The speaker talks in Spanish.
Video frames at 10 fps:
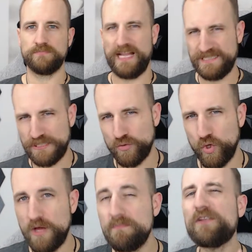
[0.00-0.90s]
El
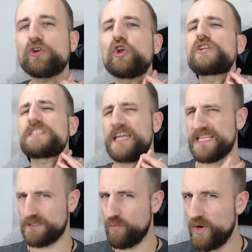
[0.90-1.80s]
título de Manor Lords
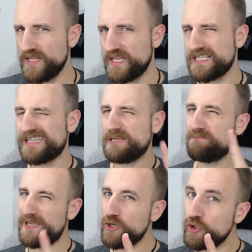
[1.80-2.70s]
es muy interesante,
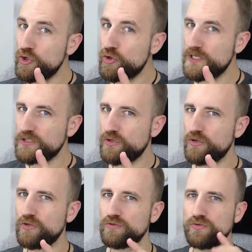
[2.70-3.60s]
pero no es
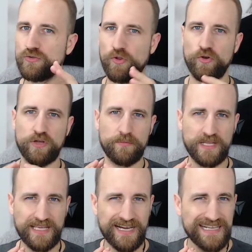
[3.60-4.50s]
oro todo lo que
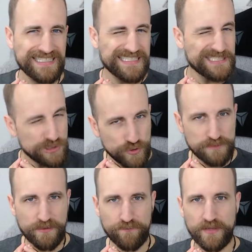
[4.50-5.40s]
brilla. No
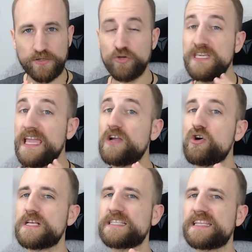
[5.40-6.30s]
es perfecto y hay
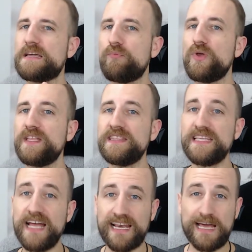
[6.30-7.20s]
cosas que te pueden
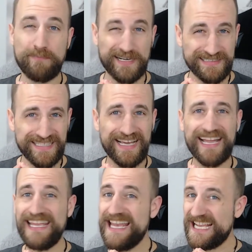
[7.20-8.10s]
tirar la
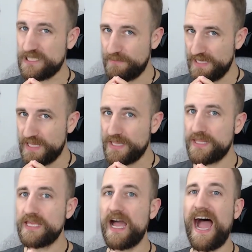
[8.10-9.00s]
partida y la
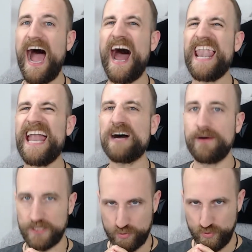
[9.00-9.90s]
experiencia a la
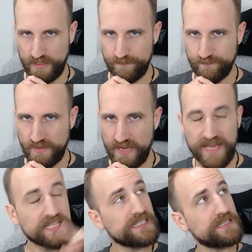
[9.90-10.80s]
basura.
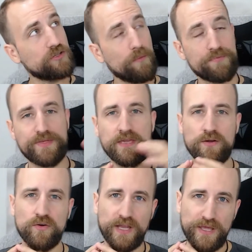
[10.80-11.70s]
En este top
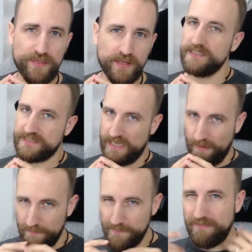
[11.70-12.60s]
5 que hice se
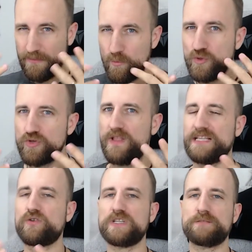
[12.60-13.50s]
hablaba mucho de
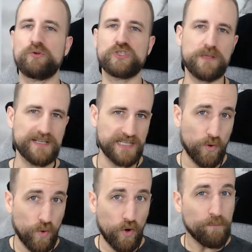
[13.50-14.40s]
las cosas positivas del
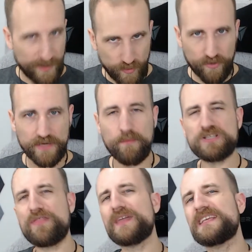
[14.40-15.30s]
juego, pero ahora
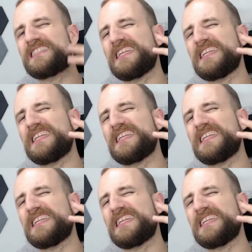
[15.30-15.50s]
vamos a hacer este